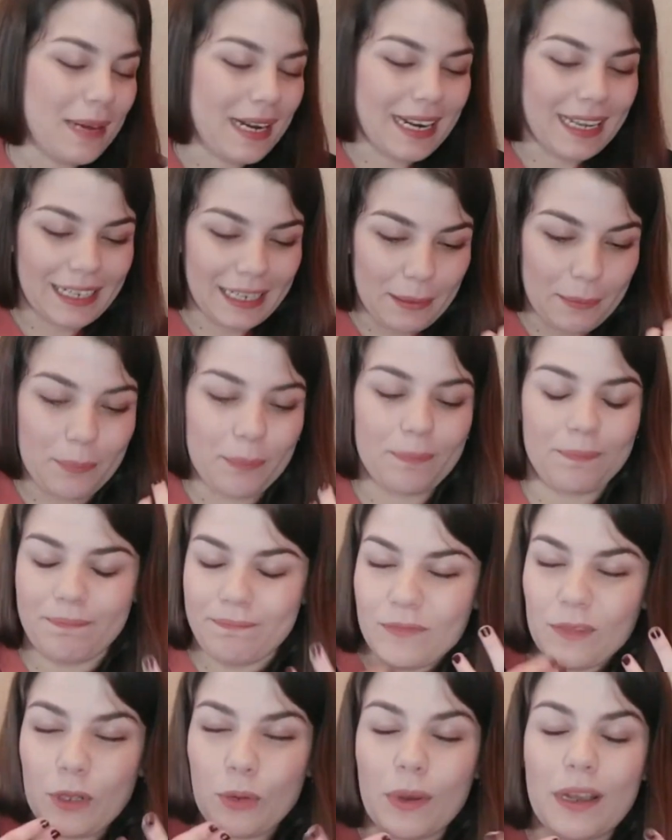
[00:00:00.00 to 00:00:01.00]
para que
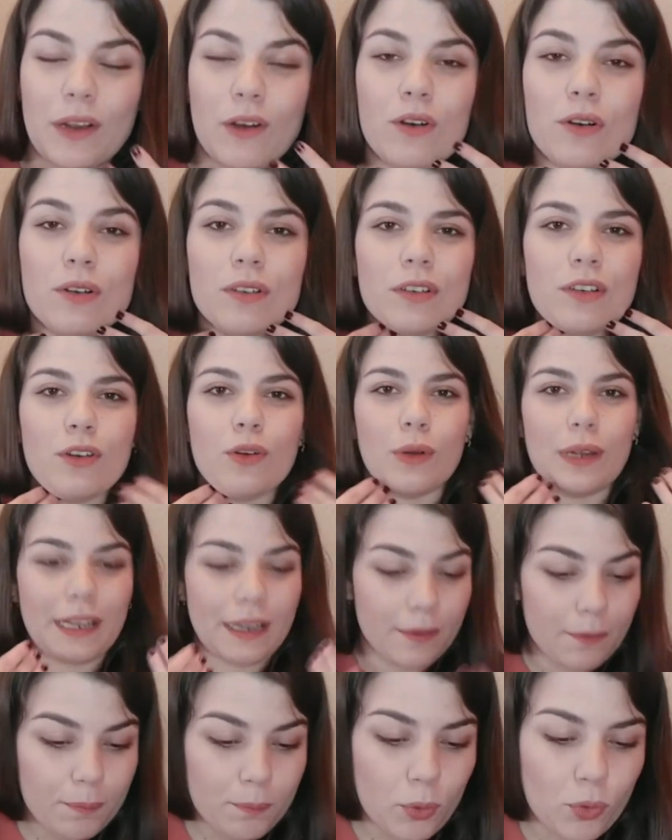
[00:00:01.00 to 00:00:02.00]
luego lo
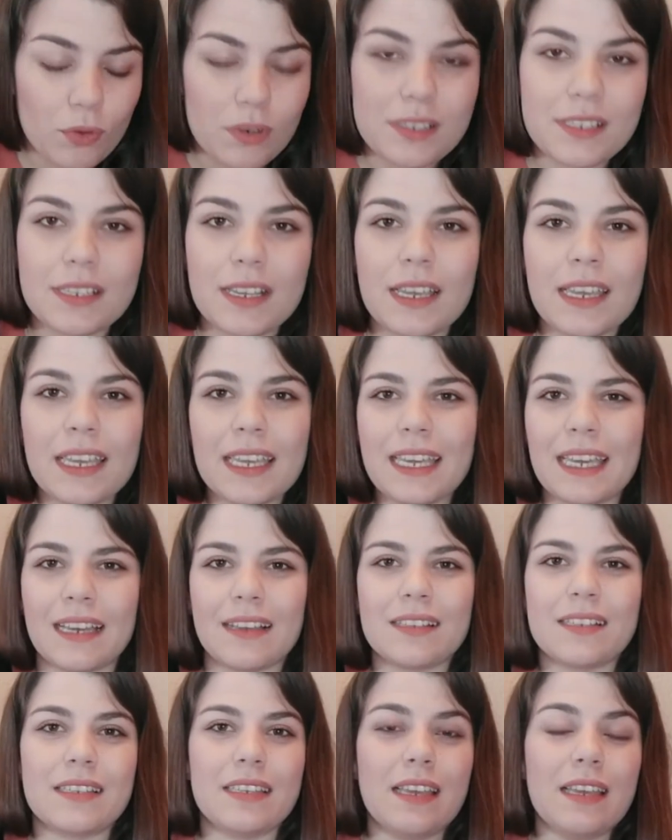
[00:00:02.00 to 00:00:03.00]
expulsen y
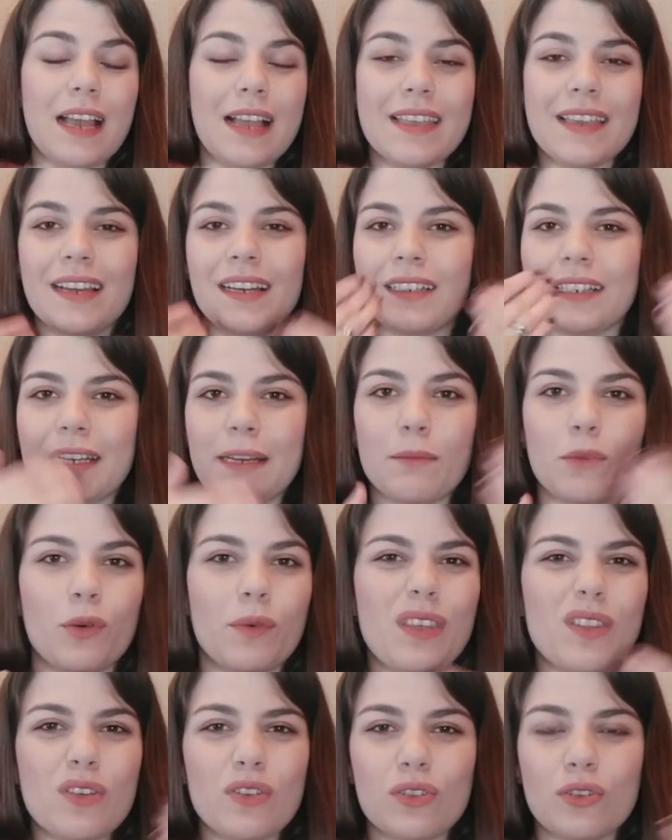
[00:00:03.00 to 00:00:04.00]
así hayan
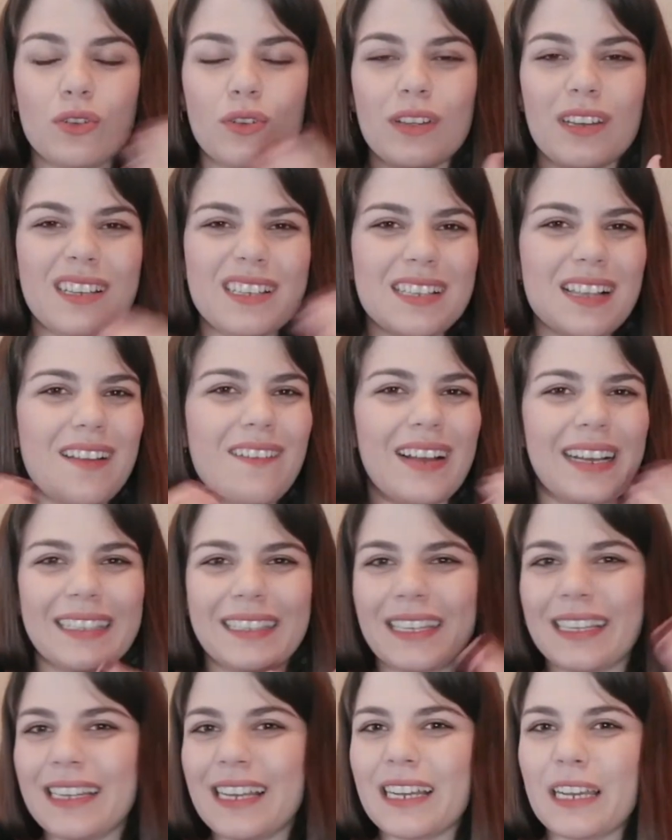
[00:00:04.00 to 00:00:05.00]
removido todas esas
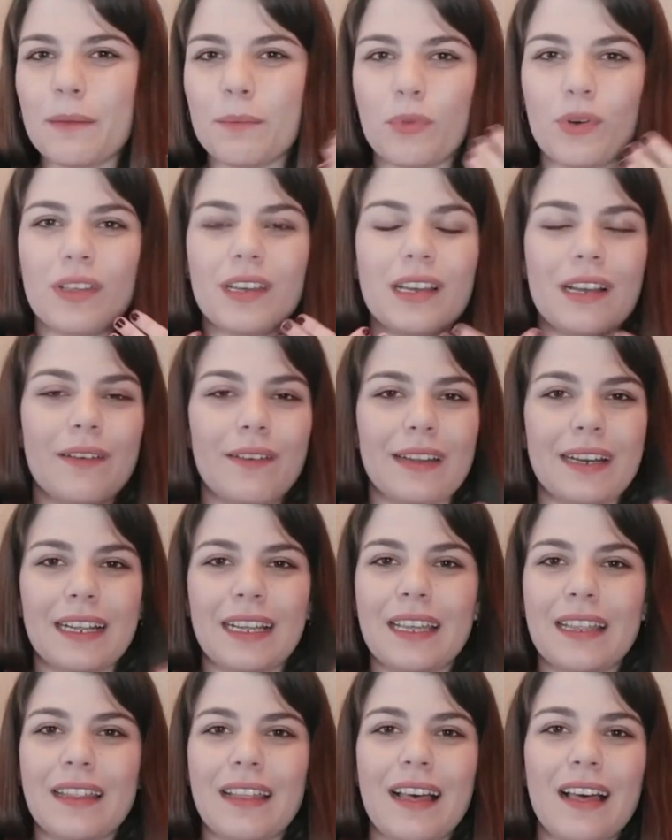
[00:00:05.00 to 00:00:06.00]
bacterias que pueden haber
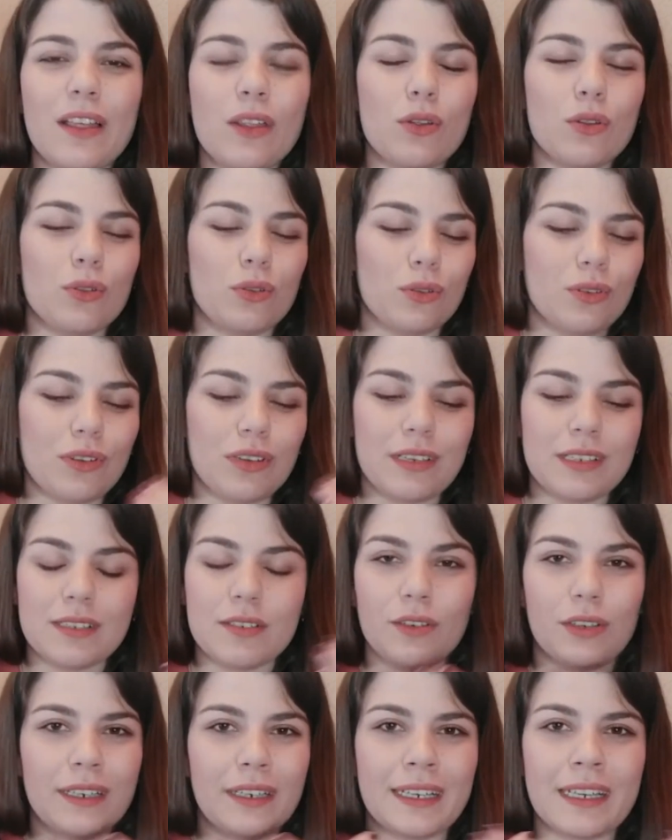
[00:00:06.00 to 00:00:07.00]
quedado, todos
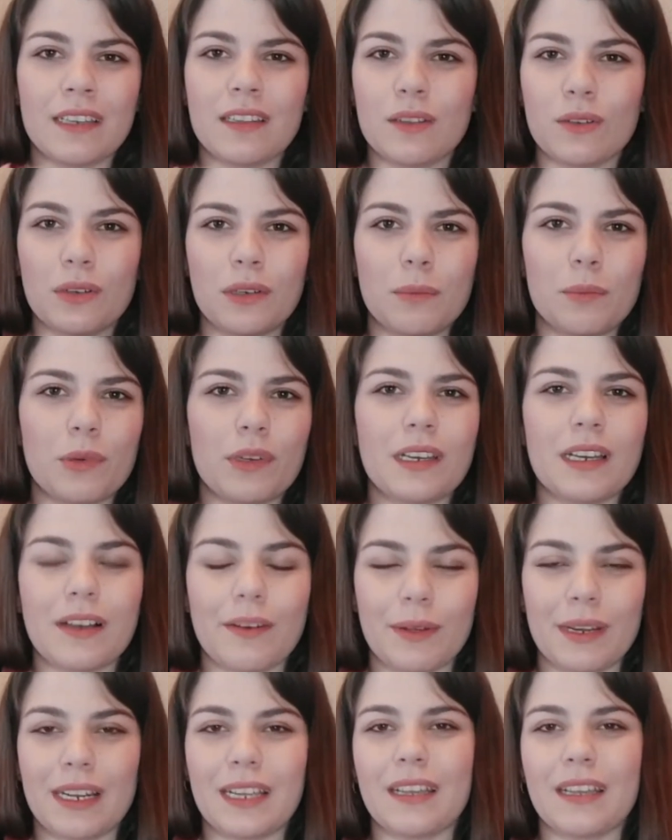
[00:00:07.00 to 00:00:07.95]
esos restos que pueden haber